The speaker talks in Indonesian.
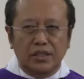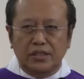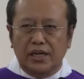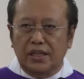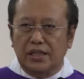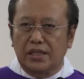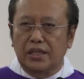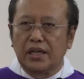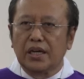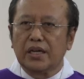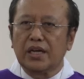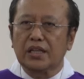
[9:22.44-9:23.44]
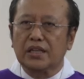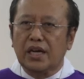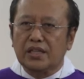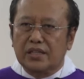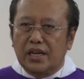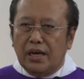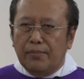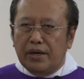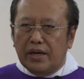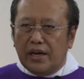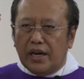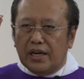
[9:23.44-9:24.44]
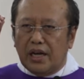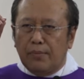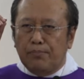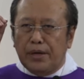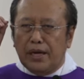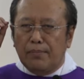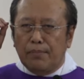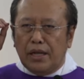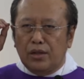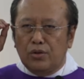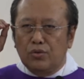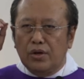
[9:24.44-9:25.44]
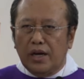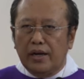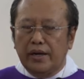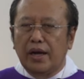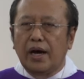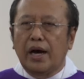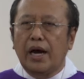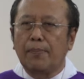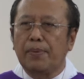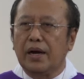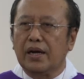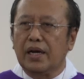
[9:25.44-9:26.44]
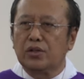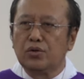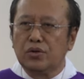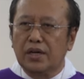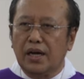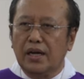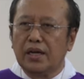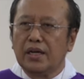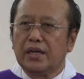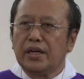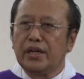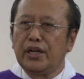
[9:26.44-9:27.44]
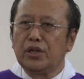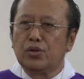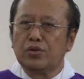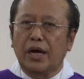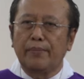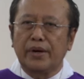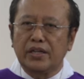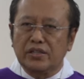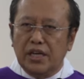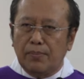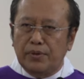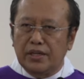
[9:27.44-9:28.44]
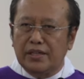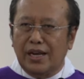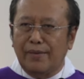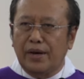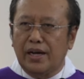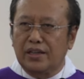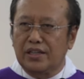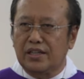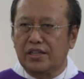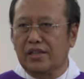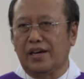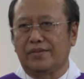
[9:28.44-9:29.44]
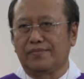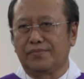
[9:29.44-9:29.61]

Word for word: sejati, kita setelah mendengarkan firman Tuhan, apakah juga ini juga meresap di dalam hati kita.